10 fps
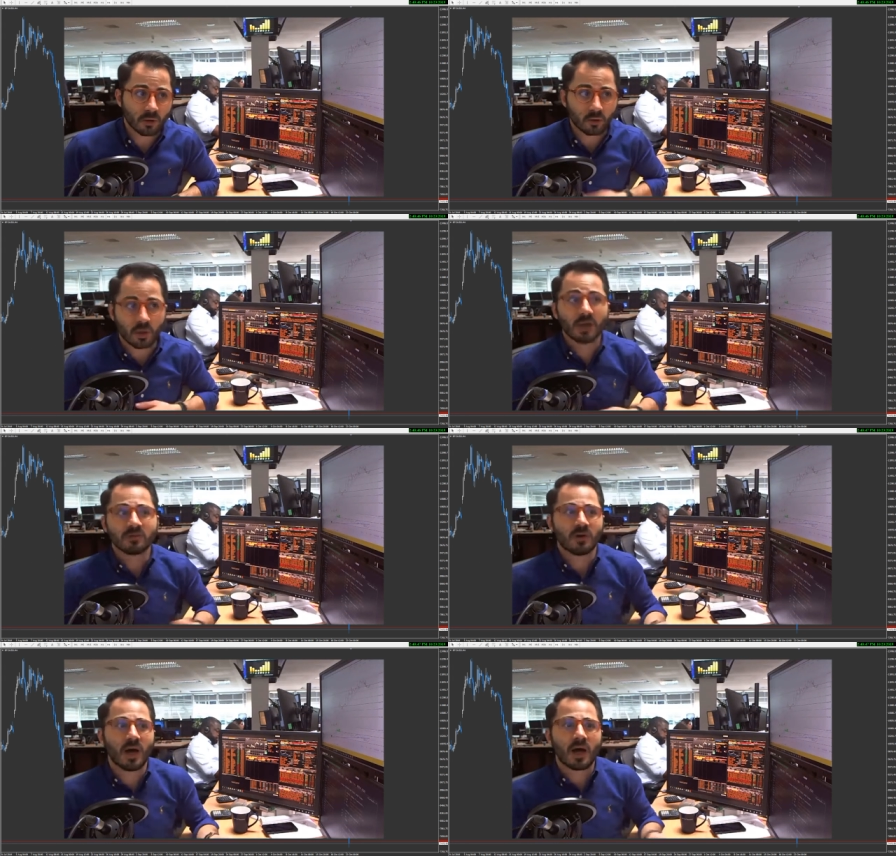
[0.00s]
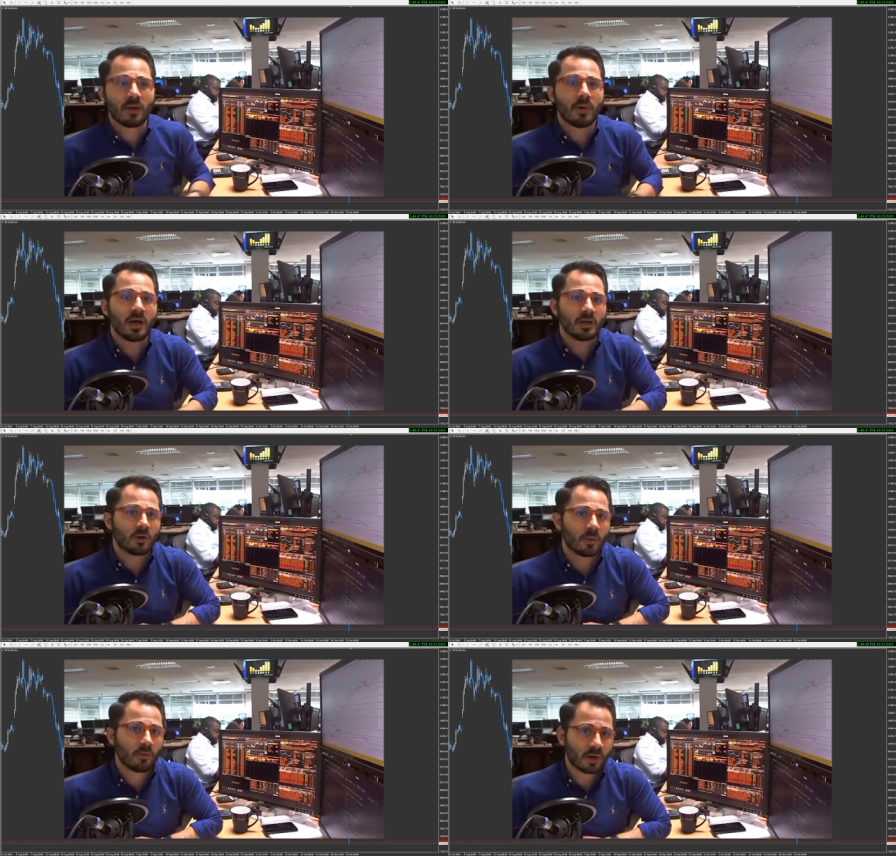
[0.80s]
En tout cas, cela rabat
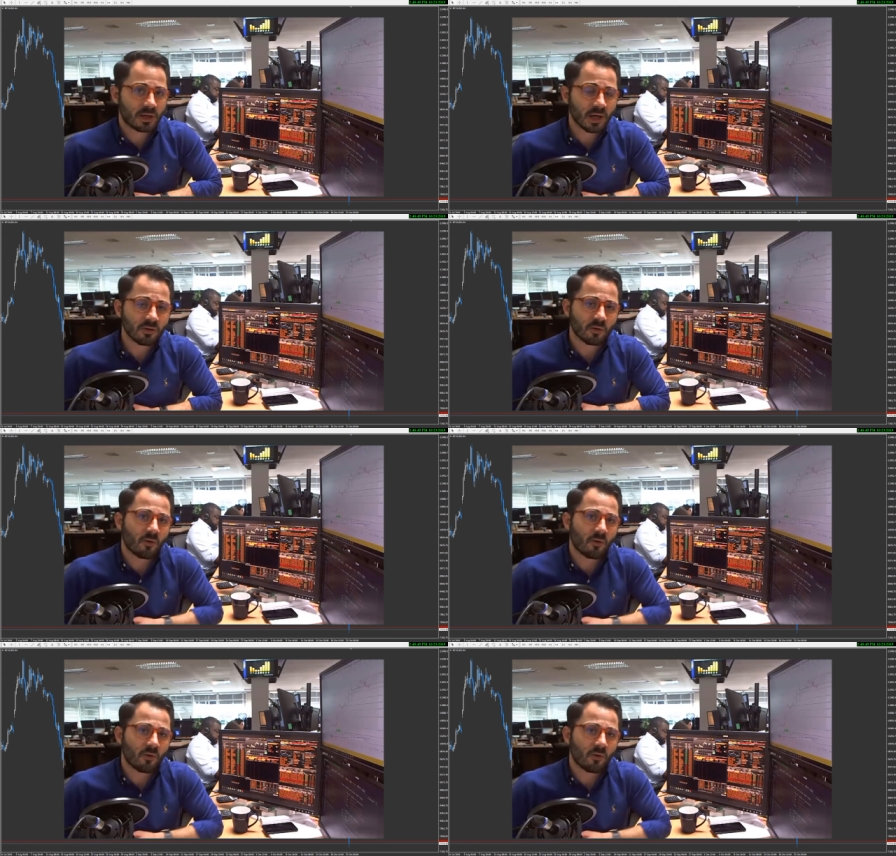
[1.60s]
énormément les cartes.